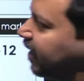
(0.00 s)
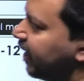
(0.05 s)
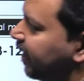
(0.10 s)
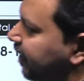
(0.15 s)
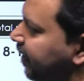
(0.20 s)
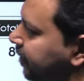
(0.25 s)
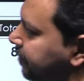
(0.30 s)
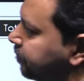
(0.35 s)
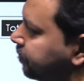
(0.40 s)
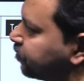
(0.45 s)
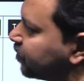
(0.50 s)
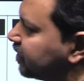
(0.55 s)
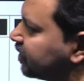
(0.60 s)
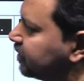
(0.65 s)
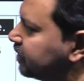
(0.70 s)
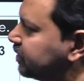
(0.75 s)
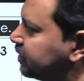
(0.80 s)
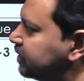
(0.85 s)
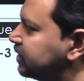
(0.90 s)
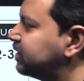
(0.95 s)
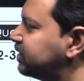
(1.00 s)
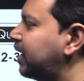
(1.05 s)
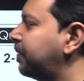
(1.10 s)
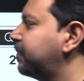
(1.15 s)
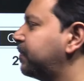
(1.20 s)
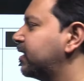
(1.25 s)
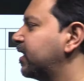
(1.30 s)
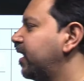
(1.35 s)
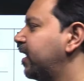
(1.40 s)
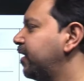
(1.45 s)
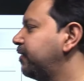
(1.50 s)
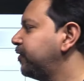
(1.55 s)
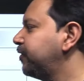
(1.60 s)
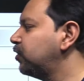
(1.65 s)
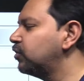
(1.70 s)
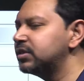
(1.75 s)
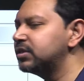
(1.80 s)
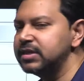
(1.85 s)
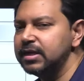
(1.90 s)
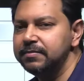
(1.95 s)
है चैप्टर है
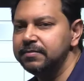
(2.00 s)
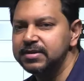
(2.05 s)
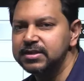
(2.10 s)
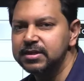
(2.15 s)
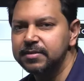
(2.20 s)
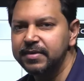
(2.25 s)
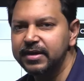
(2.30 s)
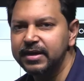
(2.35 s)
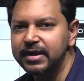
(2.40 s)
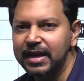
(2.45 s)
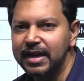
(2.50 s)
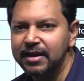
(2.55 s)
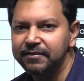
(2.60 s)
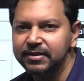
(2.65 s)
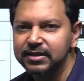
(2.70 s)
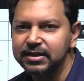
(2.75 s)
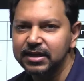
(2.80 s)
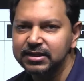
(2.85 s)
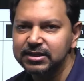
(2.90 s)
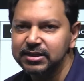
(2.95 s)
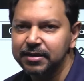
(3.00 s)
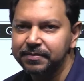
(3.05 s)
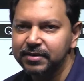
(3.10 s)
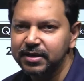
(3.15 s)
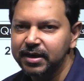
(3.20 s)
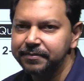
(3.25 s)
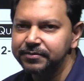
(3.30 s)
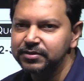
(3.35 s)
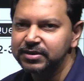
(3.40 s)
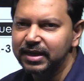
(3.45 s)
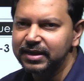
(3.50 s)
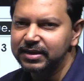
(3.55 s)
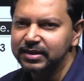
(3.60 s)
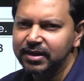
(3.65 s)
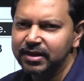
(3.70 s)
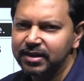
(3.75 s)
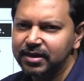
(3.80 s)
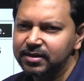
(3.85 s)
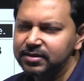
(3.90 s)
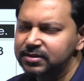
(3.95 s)
यूनिट्स एंड मेजरमेंट एलेवेंथ का चैप्टर आप जानते
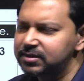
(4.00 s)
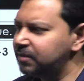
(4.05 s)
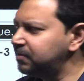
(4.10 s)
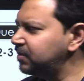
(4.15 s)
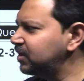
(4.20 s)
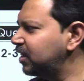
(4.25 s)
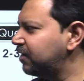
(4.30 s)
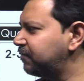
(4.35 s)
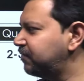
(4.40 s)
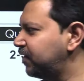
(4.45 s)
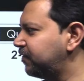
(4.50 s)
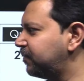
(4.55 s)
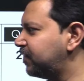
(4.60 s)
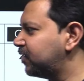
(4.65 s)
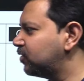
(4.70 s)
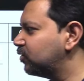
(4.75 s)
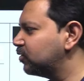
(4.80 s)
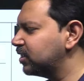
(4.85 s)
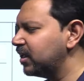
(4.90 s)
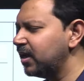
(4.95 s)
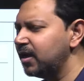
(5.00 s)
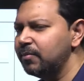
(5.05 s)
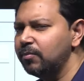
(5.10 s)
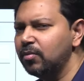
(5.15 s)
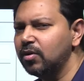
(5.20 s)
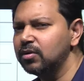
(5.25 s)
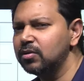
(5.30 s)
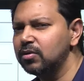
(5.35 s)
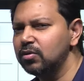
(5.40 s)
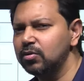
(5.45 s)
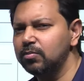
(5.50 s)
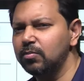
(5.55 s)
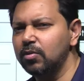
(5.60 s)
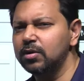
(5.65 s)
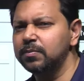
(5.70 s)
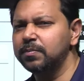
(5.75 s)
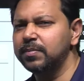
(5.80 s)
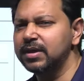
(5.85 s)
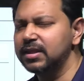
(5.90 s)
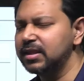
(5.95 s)
हैं सभी का फेवरेट होता है बहुत लोग
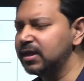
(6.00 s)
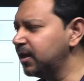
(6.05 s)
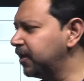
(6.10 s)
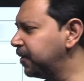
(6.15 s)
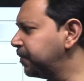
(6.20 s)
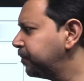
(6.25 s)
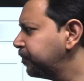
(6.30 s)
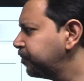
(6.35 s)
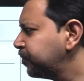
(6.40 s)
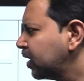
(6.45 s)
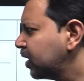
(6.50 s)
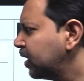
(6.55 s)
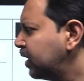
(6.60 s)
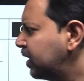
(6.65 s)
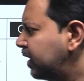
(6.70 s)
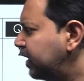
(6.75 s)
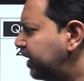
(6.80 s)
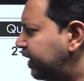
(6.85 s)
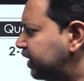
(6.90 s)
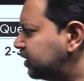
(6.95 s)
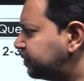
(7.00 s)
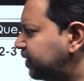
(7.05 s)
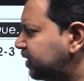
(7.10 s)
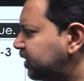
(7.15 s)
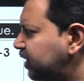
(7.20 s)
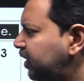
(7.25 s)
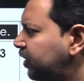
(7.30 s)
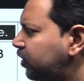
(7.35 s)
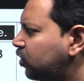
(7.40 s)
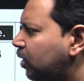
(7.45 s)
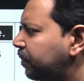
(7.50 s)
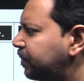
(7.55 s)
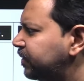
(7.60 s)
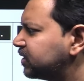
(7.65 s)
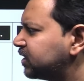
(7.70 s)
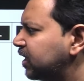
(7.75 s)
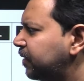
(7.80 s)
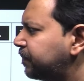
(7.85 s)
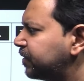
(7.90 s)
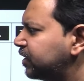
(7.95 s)
बहुत पढ़ते हैं इसमें तीन टॉपिक्स
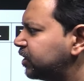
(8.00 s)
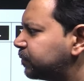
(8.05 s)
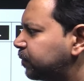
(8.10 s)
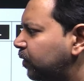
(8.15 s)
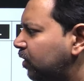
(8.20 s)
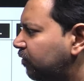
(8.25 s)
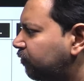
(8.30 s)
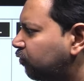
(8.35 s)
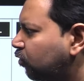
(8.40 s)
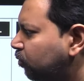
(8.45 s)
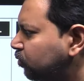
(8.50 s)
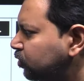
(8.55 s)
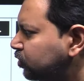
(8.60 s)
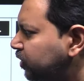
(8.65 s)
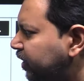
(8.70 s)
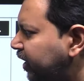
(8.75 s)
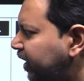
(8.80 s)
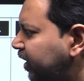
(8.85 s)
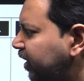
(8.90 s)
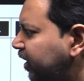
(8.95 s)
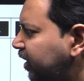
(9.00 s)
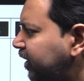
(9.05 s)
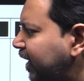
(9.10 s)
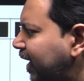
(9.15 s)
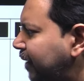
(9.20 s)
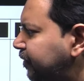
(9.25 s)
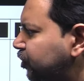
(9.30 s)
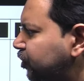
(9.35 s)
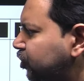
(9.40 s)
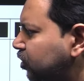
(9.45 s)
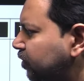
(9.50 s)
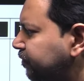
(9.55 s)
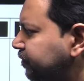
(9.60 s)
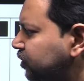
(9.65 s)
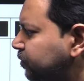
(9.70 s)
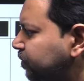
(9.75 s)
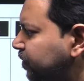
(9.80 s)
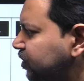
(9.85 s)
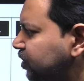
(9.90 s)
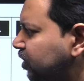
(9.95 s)
हैं प्रिंसिपल ऑफ होमोजेनिटी डायमेंशन ऑफ
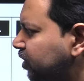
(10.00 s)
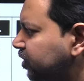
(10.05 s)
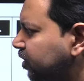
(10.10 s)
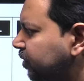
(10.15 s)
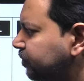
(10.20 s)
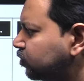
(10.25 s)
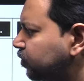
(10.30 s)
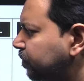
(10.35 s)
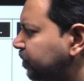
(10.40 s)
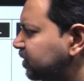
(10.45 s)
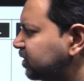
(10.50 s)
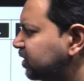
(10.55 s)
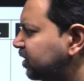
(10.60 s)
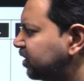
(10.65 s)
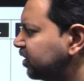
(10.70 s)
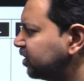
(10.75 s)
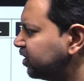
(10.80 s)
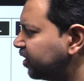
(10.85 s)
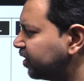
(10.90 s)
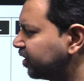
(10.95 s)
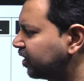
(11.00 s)
स्पेशल टर्म्स और परसेंटेज